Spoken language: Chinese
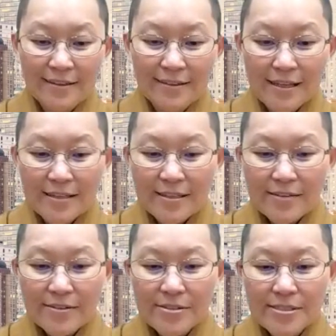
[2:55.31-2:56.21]
哦，
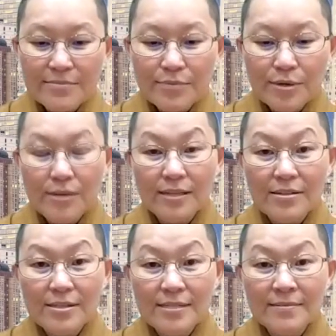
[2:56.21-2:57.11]
要认真，不要
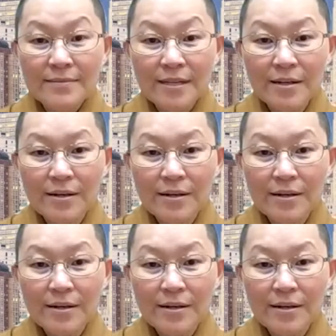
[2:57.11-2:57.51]
当真。